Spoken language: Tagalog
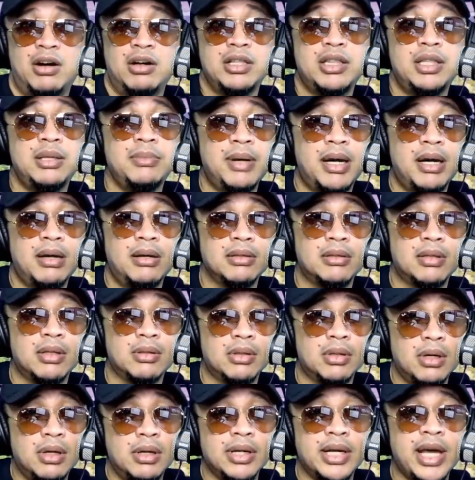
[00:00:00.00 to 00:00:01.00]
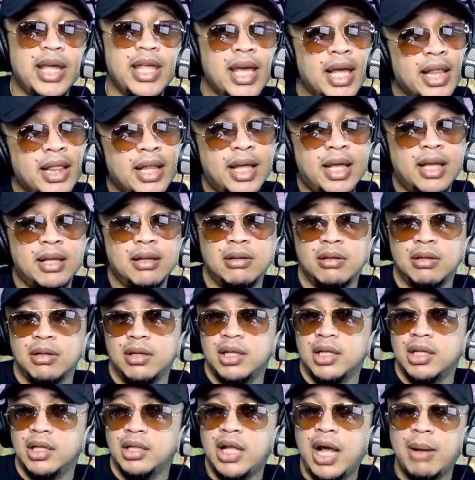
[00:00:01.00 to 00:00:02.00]
O, di ba? O, oh, totoo, ganyan eh.
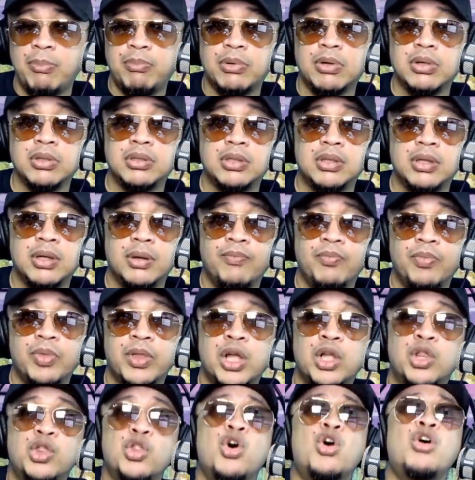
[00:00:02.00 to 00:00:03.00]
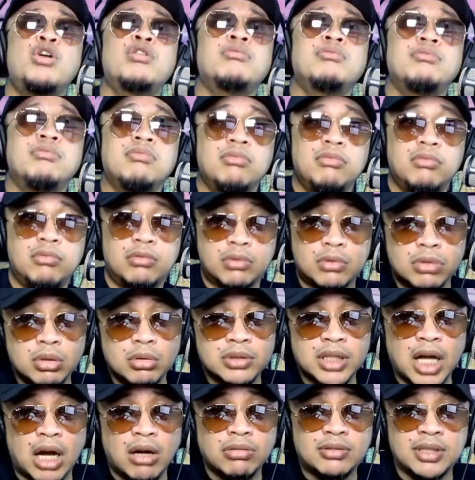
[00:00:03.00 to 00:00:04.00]
Tapos, nung
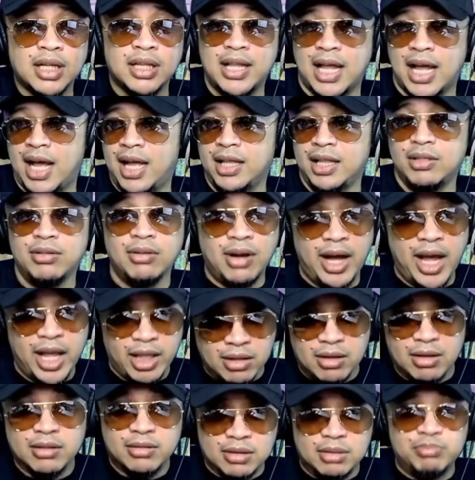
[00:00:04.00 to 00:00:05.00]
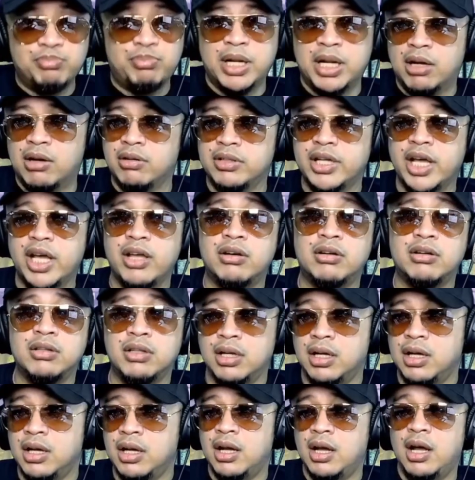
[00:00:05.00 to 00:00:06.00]
2000 na, ito, ito, ito ang panahon
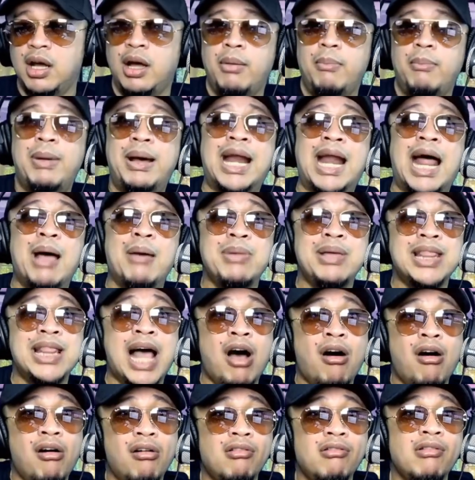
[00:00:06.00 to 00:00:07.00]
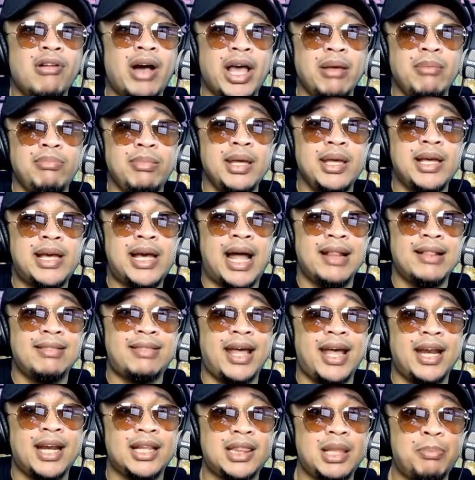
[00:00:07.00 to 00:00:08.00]
ngayon, marami na ako oh, kung kaibigan,
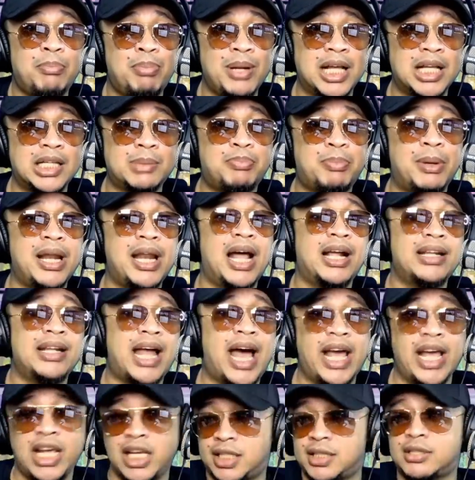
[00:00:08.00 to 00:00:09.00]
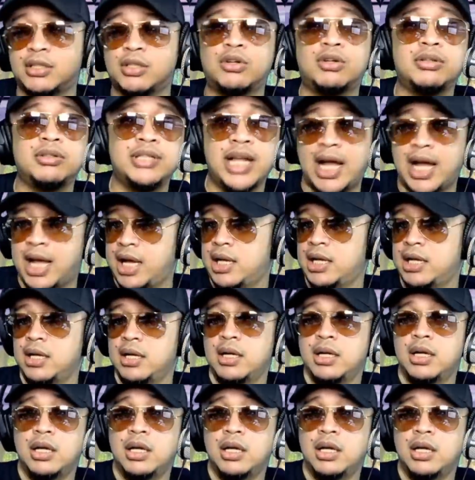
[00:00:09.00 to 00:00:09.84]
30 plus pa lang, na-stroke na.